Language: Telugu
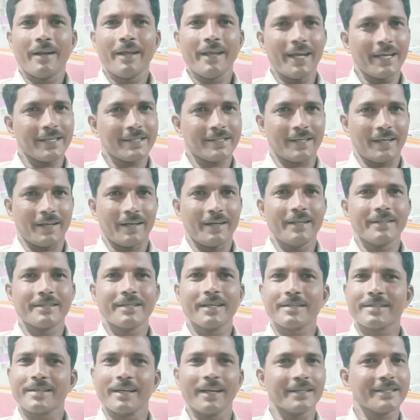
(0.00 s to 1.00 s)
డిఎస్సి
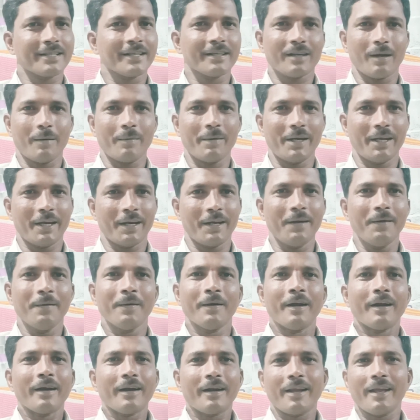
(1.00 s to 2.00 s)
డిస్టిక్ సెలక్షన్ కమిటీ అని
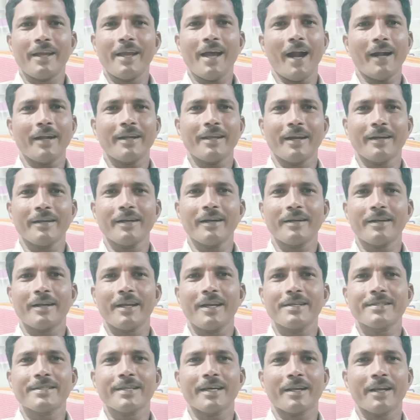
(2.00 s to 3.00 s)
టీఆర్టీ అంటే
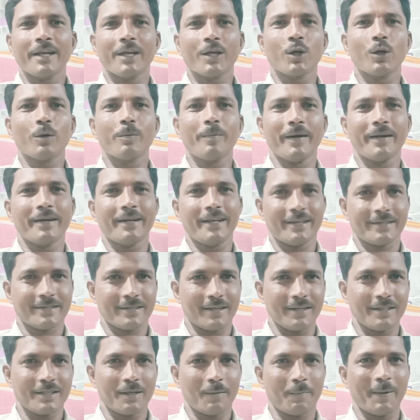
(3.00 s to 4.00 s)
టీచర్ రిక్రూట్మెంట్
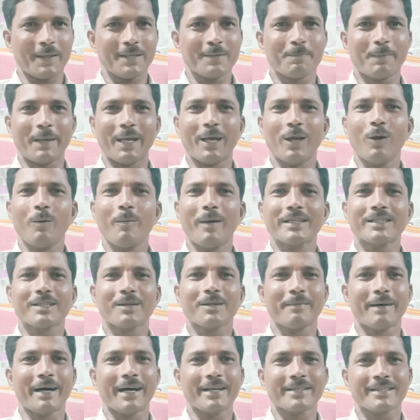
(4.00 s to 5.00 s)
టెస్ట్ అని చెప్పేసి పేర్లు
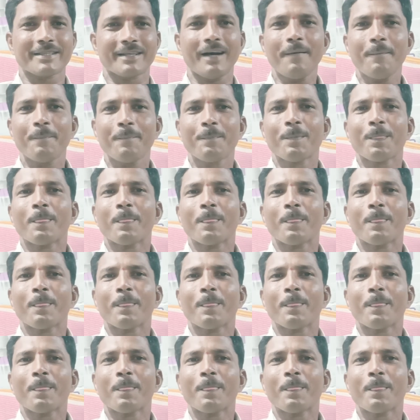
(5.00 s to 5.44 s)
మాత్రం మార్చిన